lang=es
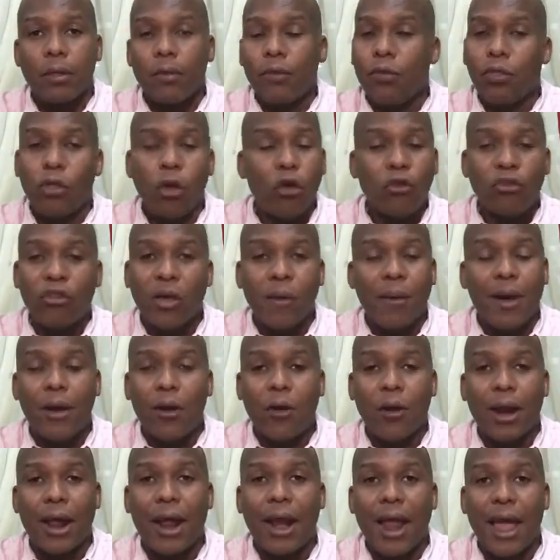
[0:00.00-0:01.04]
no se va a
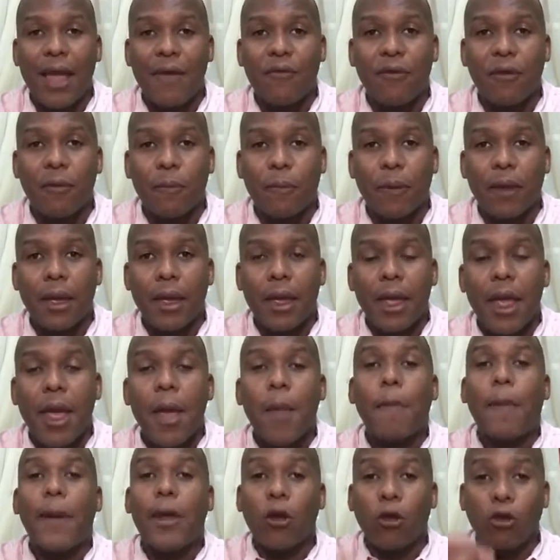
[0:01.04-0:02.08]
lograr la FP,
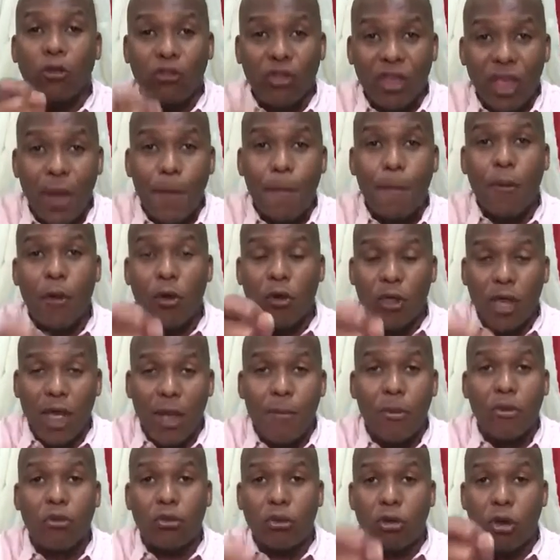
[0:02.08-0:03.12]
pero sí
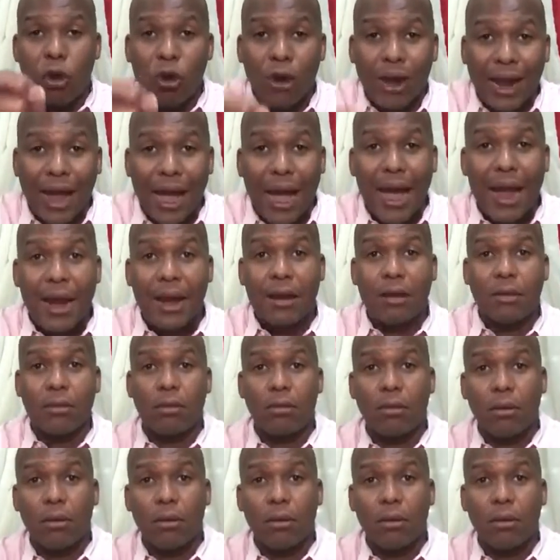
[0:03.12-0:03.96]
podemos lograr